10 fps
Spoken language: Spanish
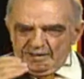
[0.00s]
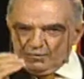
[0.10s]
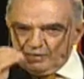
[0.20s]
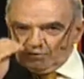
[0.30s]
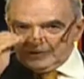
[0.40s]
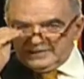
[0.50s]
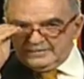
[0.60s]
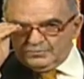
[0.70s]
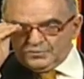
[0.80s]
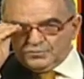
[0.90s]
Luego
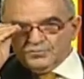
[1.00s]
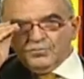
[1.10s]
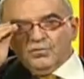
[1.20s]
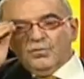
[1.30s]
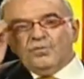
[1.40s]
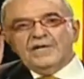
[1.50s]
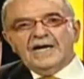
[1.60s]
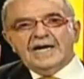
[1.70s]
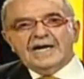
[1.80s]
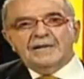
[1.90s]
tenemos
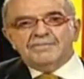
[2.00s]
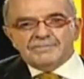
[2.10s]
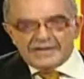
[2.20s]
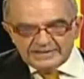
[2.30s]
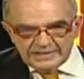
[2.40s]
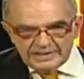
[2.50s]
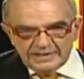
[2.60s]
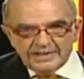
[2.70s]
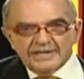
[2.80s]
una campaña